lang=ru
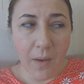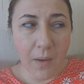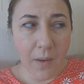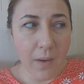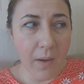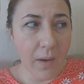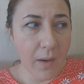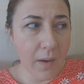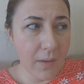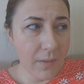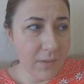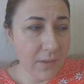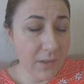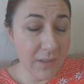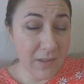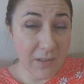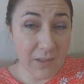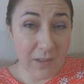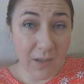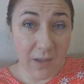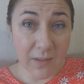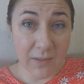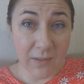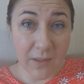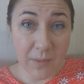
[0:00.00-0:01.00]
А дети,
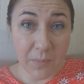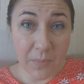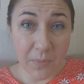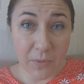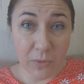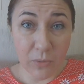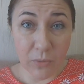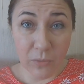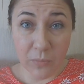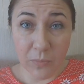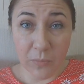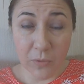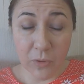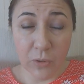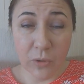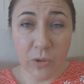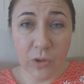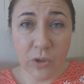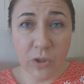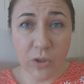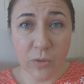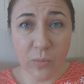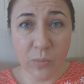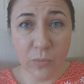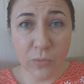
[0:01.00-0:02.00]
когда придут, мы
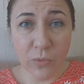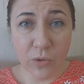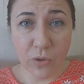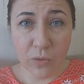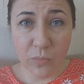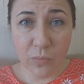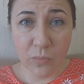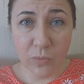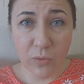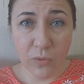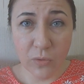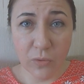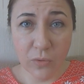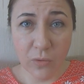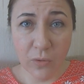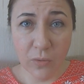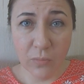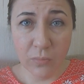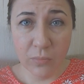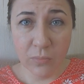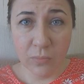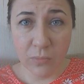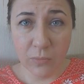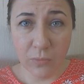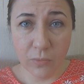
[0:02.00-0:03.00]
тоже с мужем
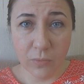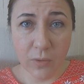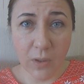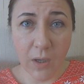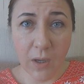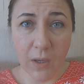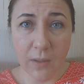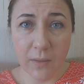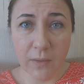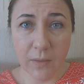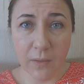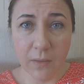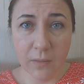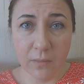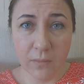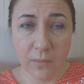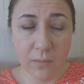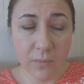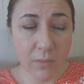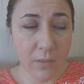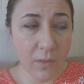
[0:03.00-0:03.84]
уйдем куда-то.